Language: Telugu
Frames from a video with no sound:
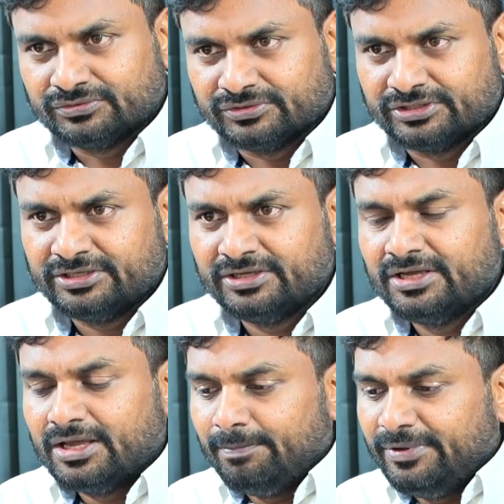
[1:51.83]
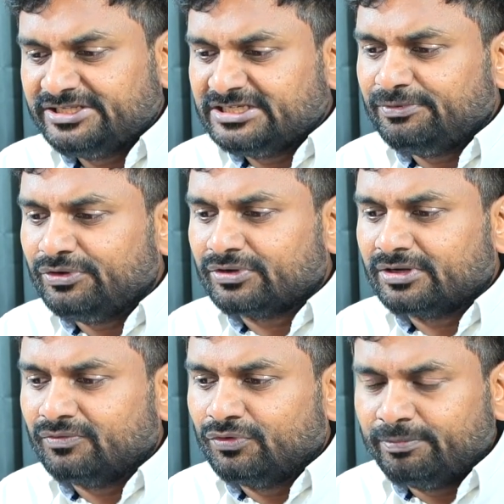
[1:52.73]
ఉంటుంది బీజేపీ యొక్క
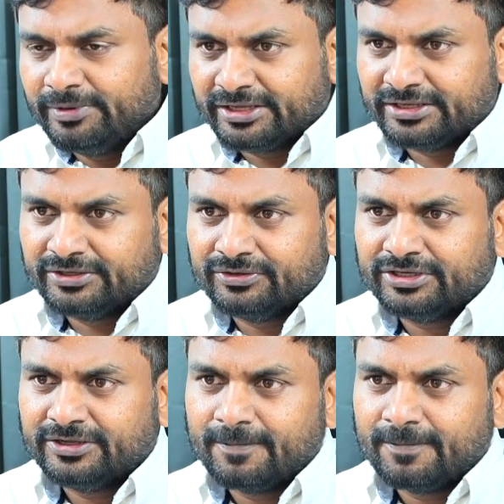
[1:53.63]
ఓట్ బ్యాంకింగ్